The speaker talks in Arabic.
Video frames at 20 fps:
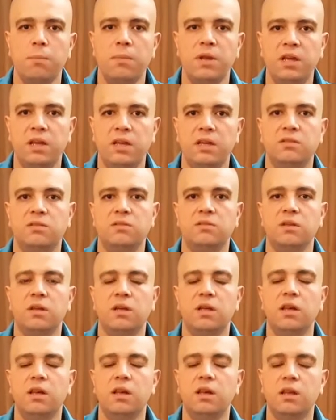من حيث
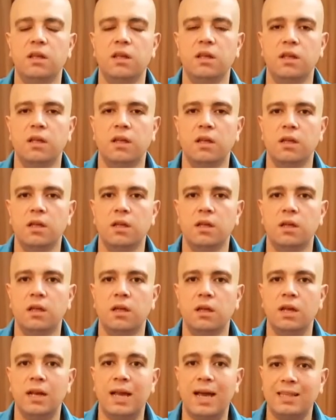
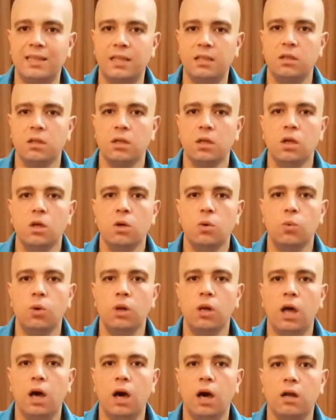العدد
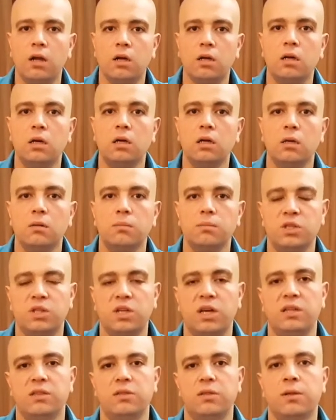والحركة
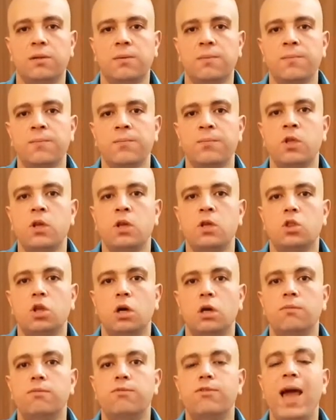بتاعتها
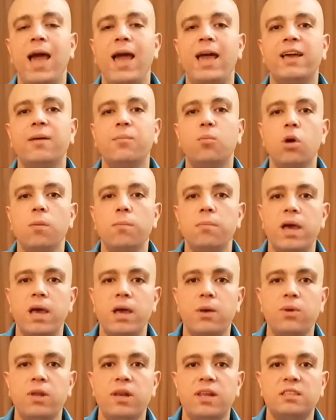طيب في حاجة مهمة
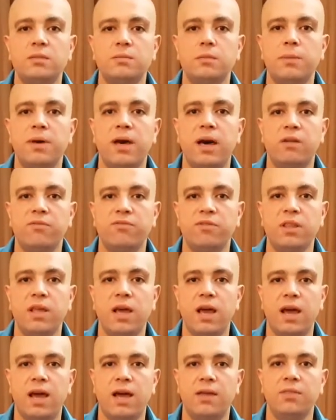قوي لازم نبقى
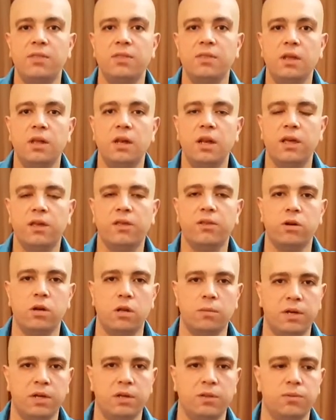عارفينها عن
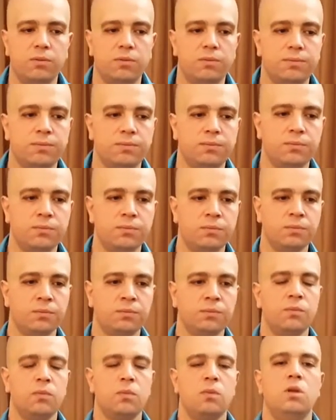الأكريلاميد
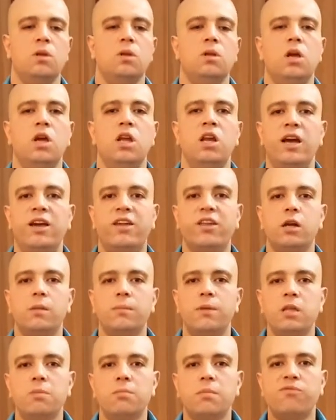
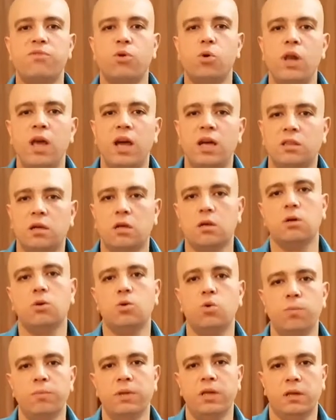الأكريلاميد مفعولها
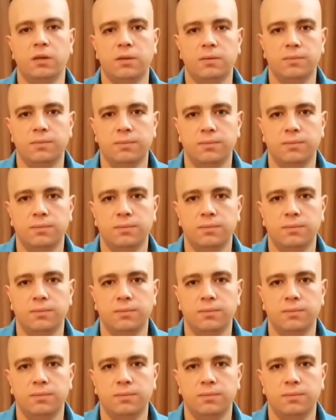تراكمي